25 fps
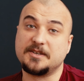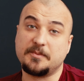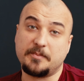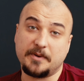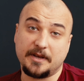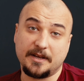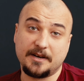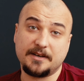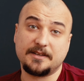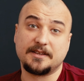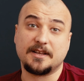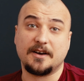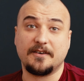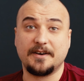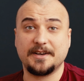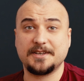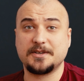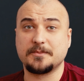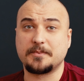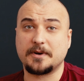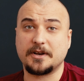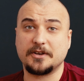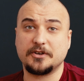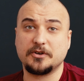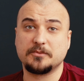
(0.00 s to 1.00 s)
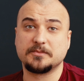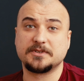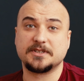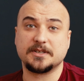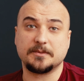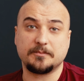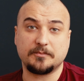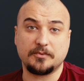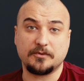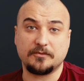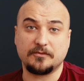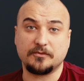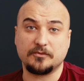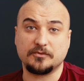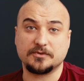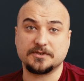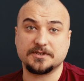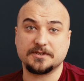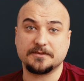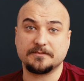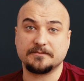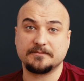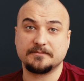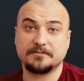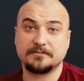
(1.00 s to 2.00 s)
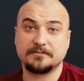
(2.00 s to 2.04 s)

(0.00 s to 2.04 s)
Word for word: Теперь давайте пройдемся по функциям.